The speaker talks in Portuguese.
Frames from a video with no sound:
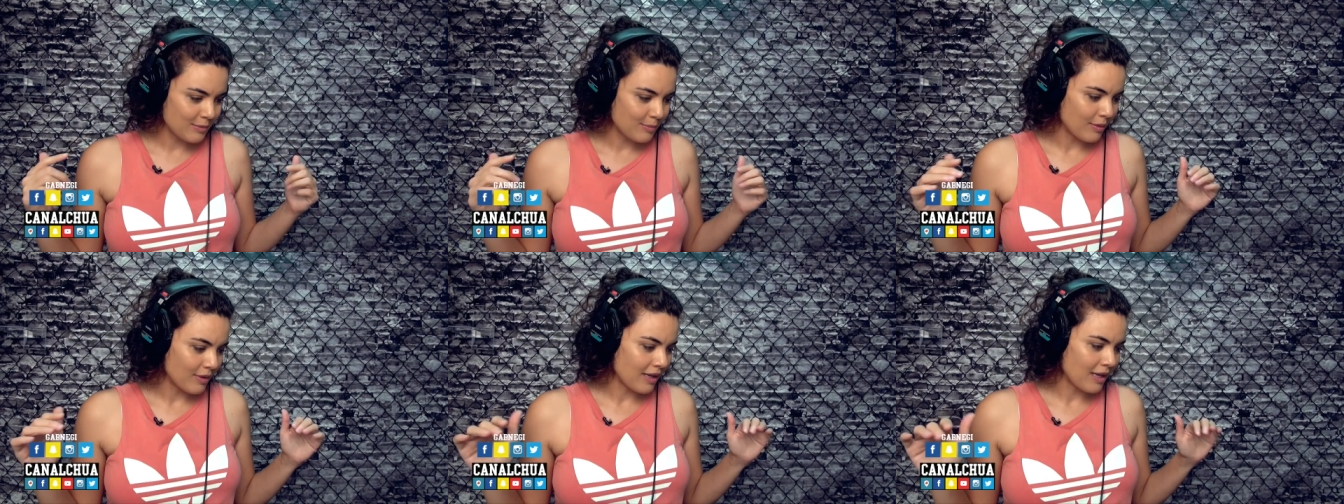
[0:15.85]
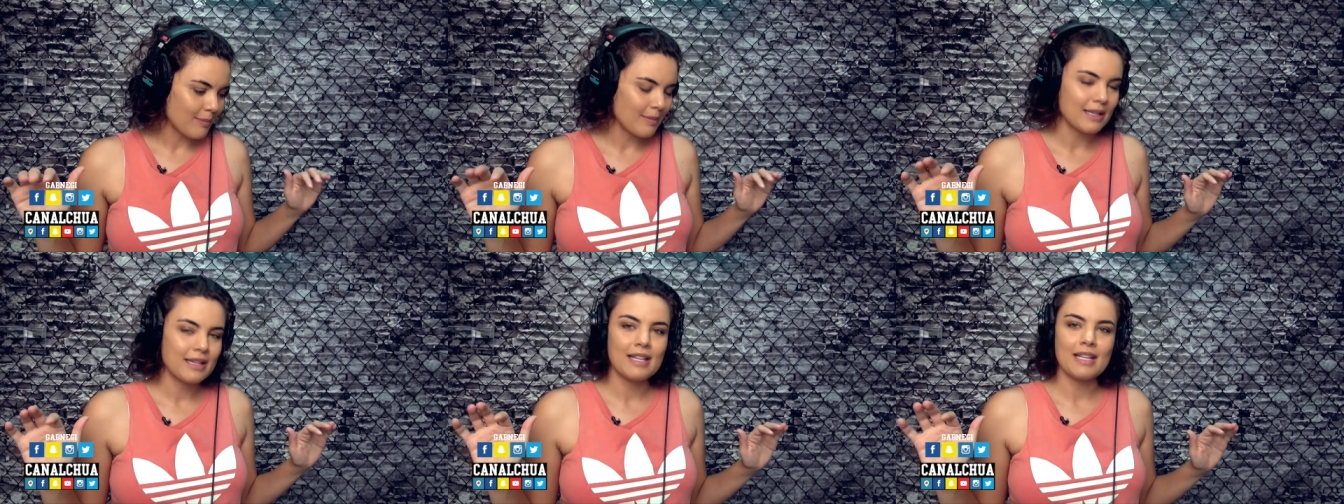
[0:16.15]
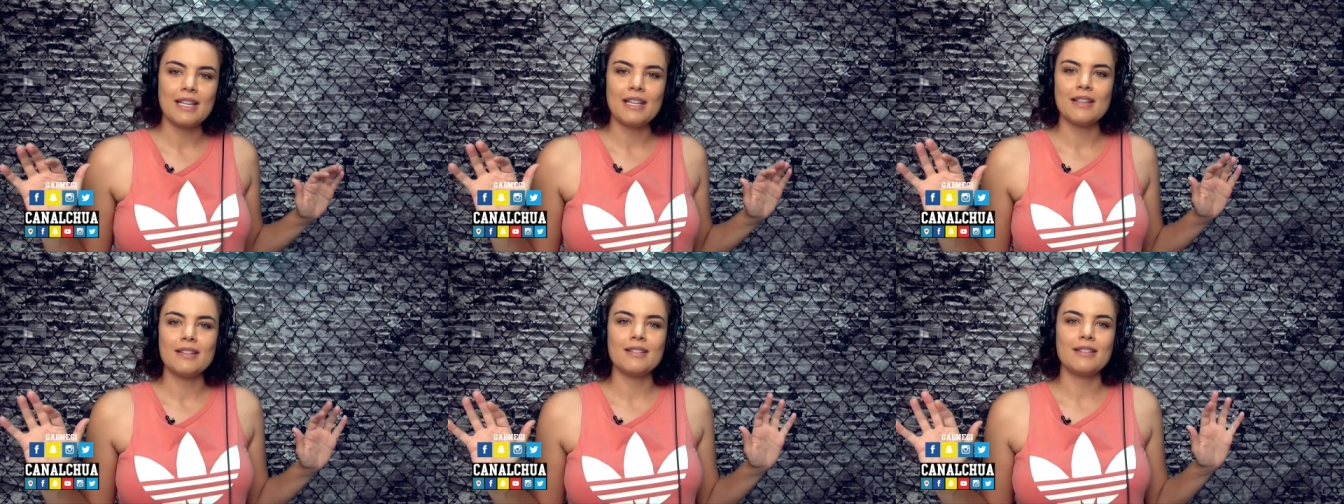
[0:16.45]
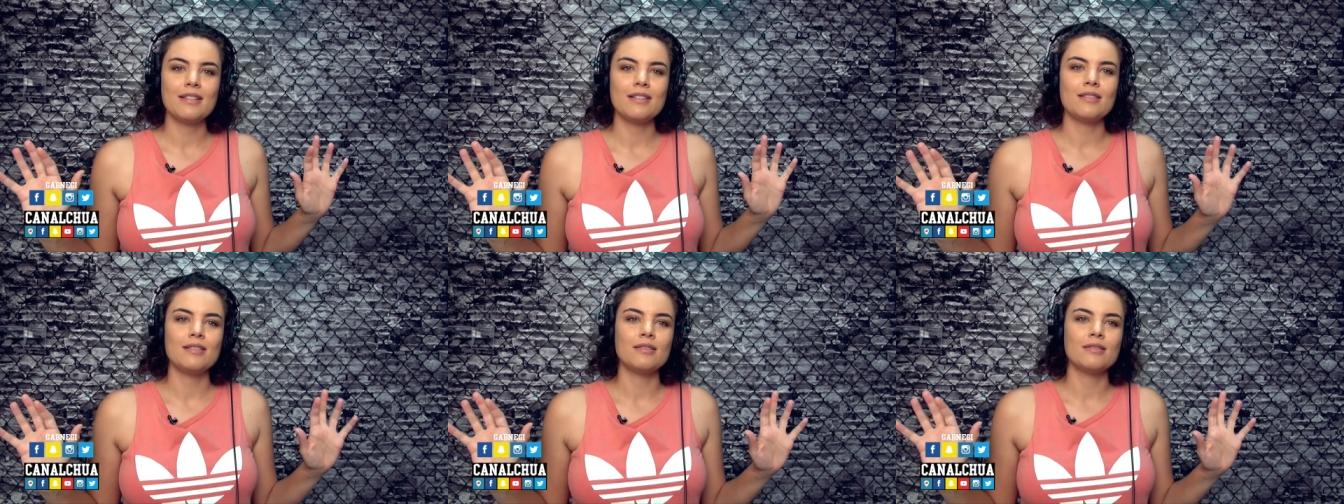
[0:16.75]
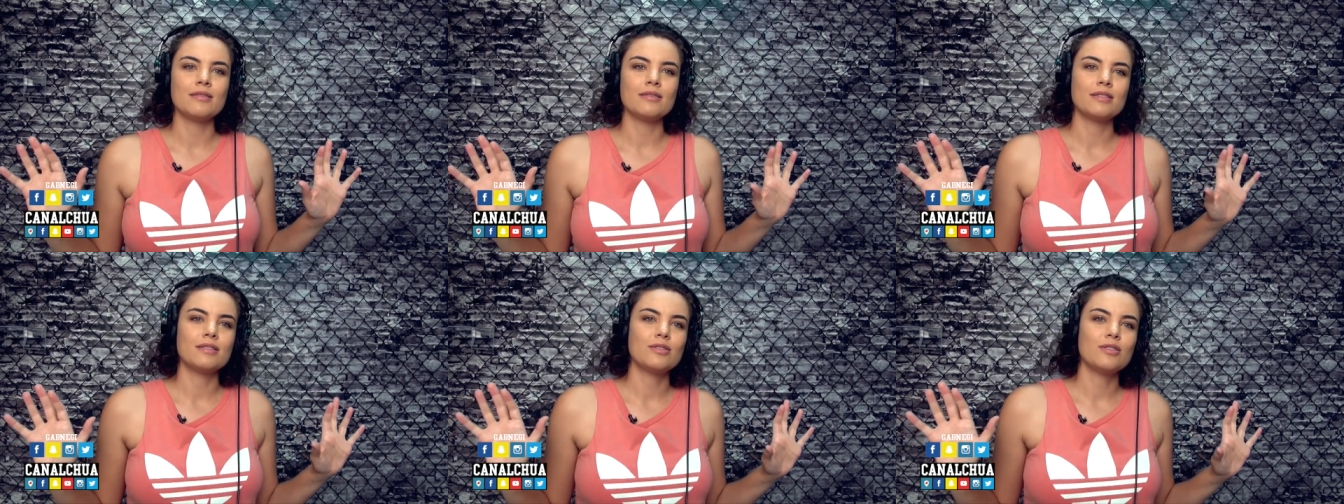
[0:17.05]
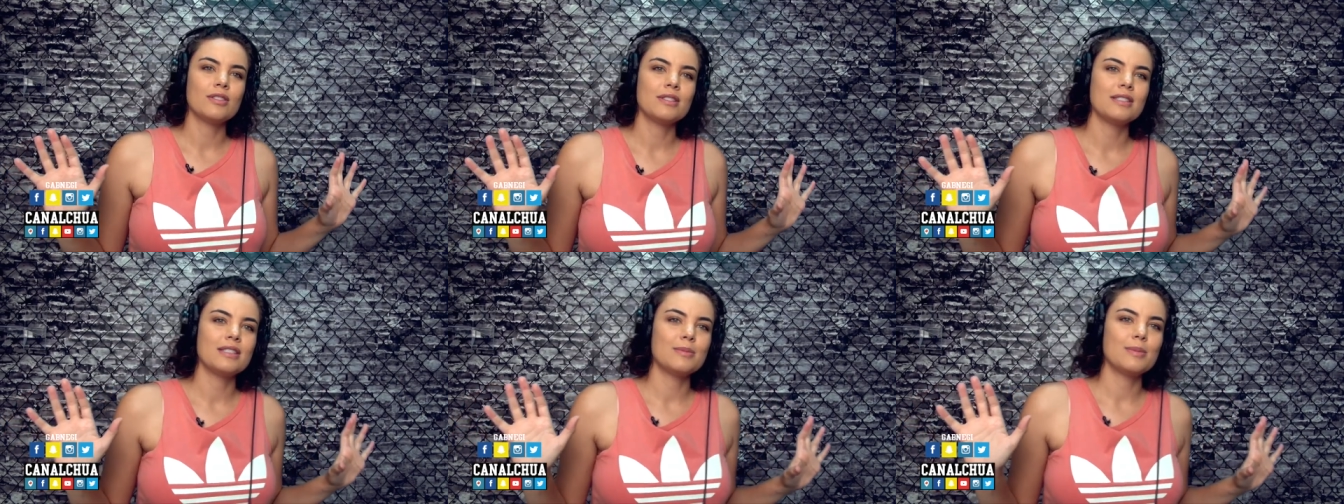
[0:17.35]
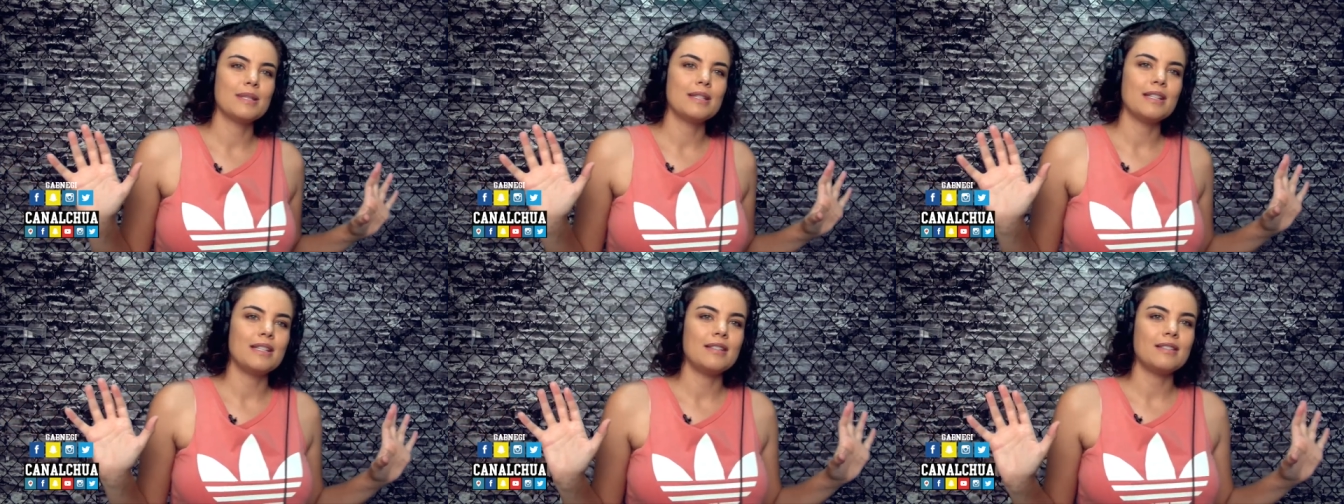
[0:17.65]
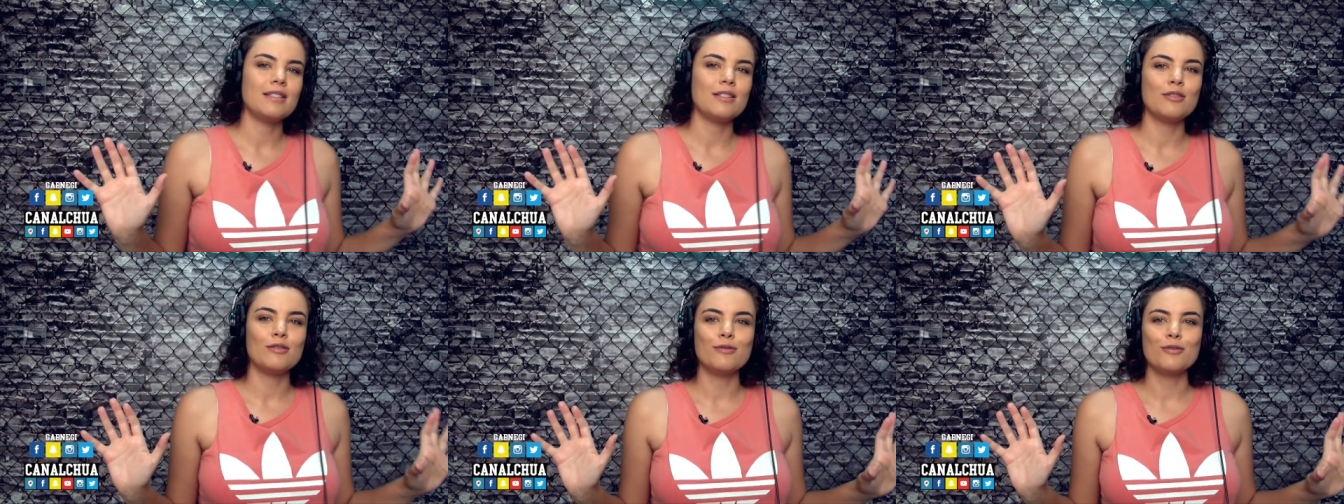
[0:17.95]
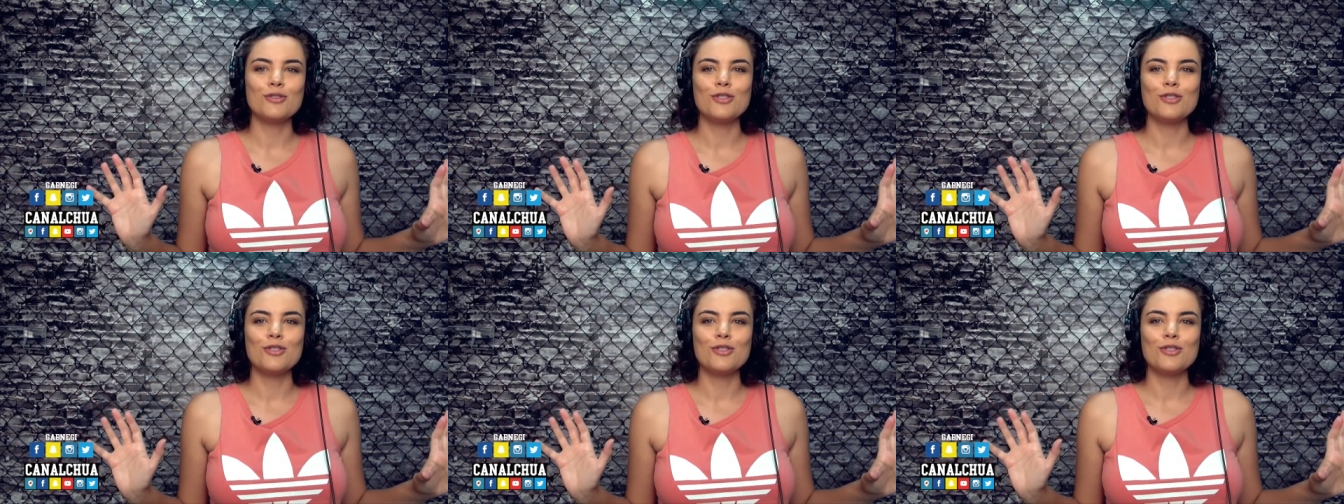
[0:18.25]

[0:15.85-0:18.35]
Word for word: Espero que a bateria estejam, todas as baterias estejam